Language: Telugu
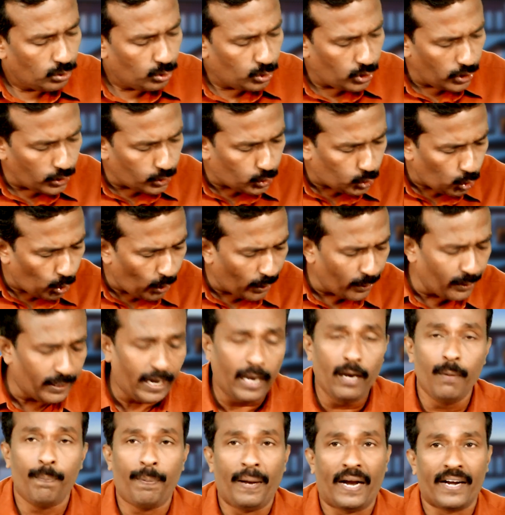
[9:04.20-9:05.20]
శిష్యులను
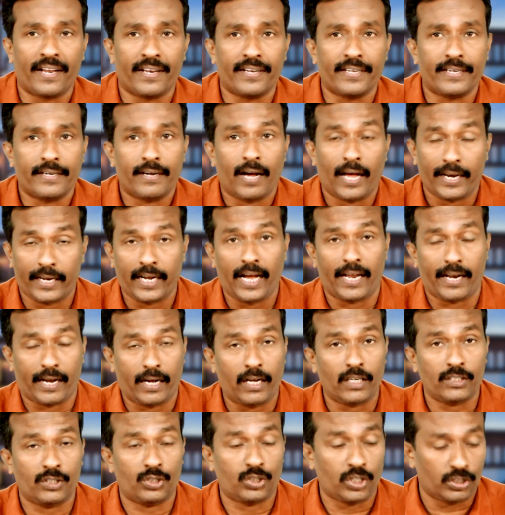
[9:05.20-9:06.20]
గలిపాడని అనగా
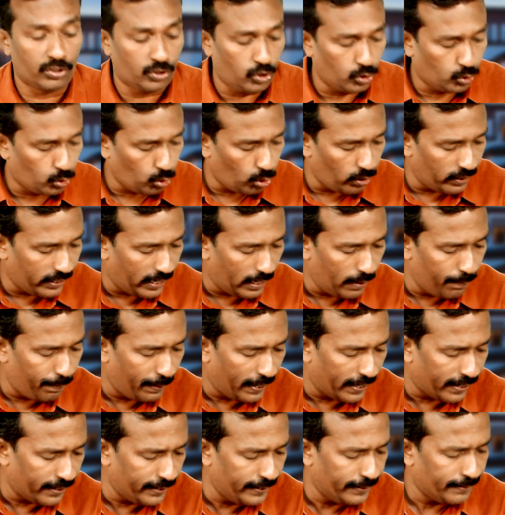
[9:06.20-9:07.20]
రహస్య శిష్యులను
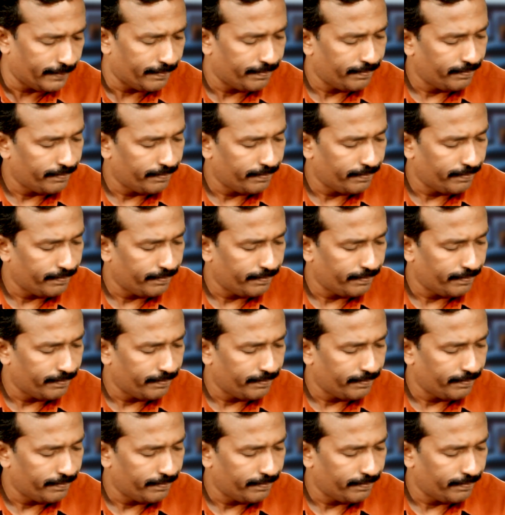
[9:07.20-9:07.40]
గలిపాడని